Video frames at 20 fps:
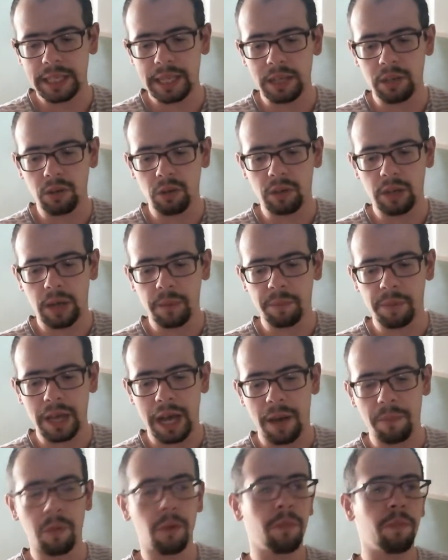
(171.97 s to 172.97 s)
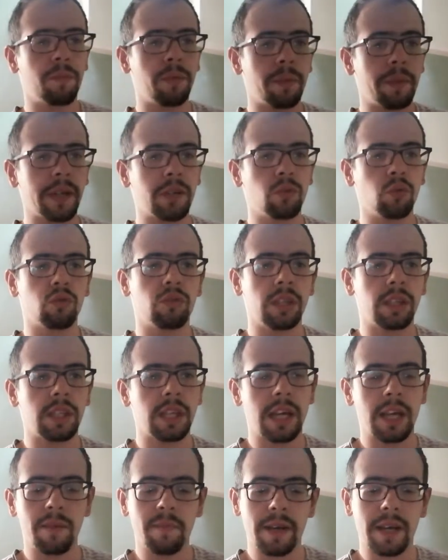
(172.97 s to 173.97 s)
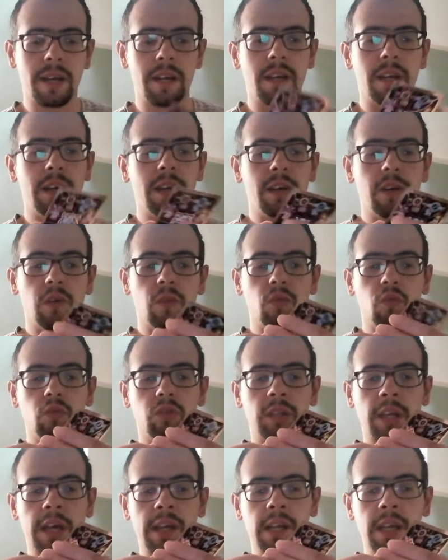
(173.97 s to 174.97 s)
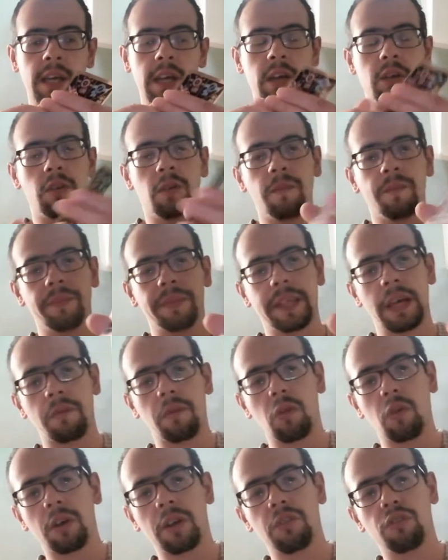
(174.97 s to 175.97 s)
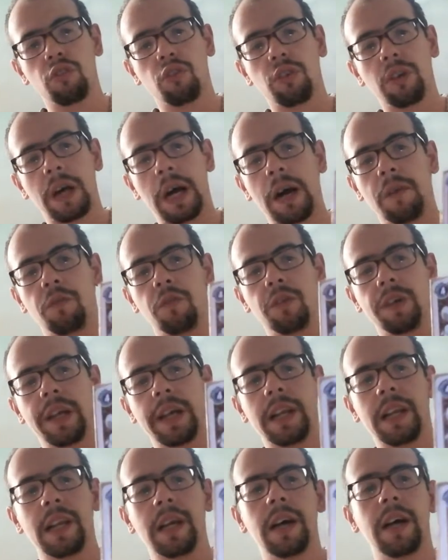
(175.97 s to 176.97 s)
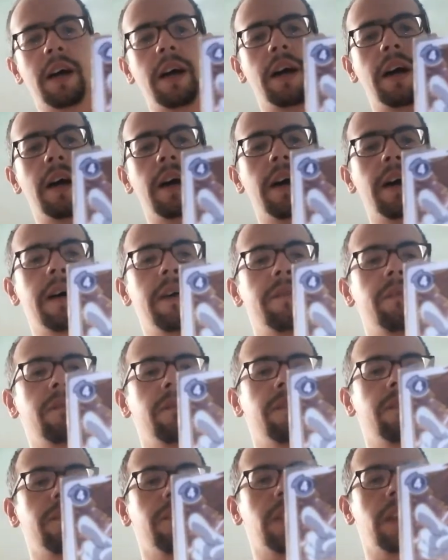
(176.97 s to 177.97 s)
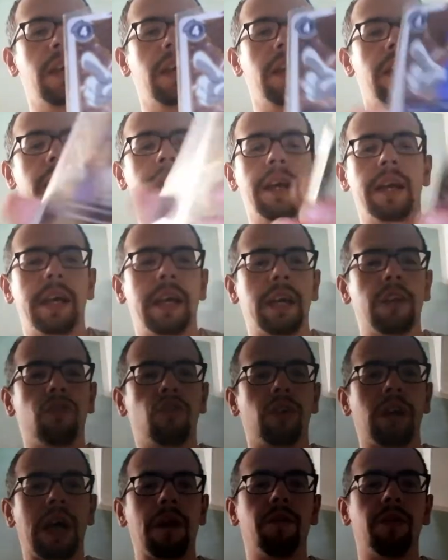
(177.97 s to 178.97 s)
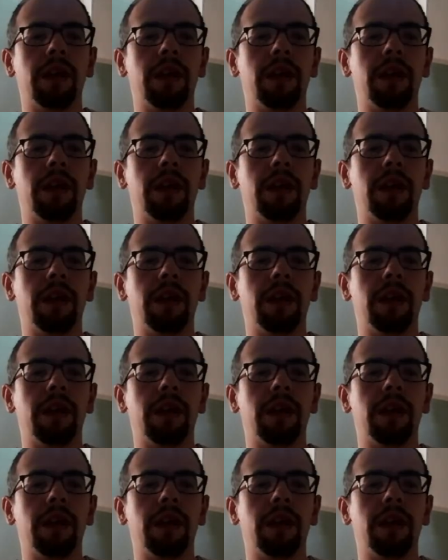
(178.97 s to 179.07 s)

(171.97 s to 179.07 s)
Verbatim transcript: Allora abbiamo prima di tutto i tamer un tie nero, che è quello che giocavo nel, che giocavo